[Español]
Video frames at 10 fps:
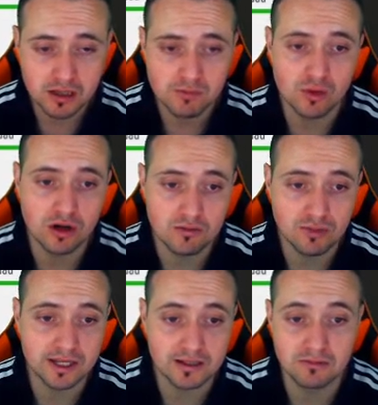ponle un
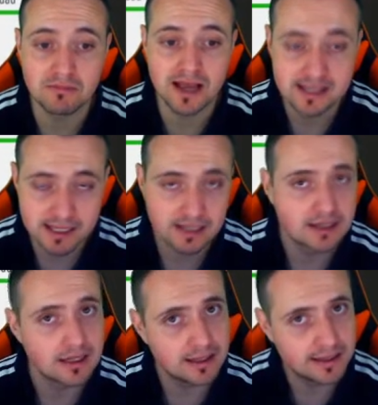poquito más
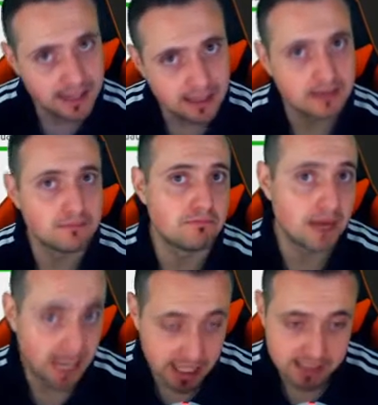de
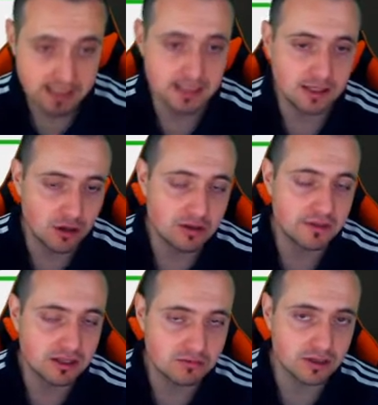balance y
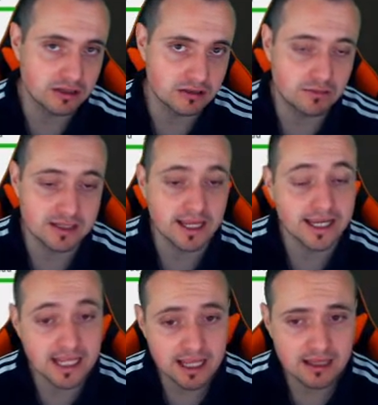obviamente un poquito más de
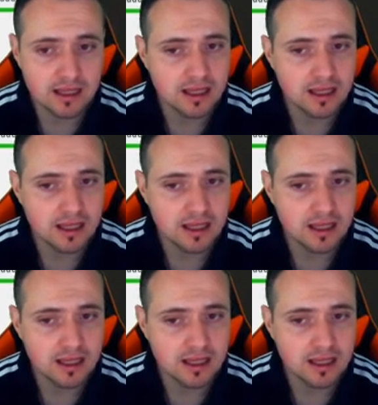agilidad.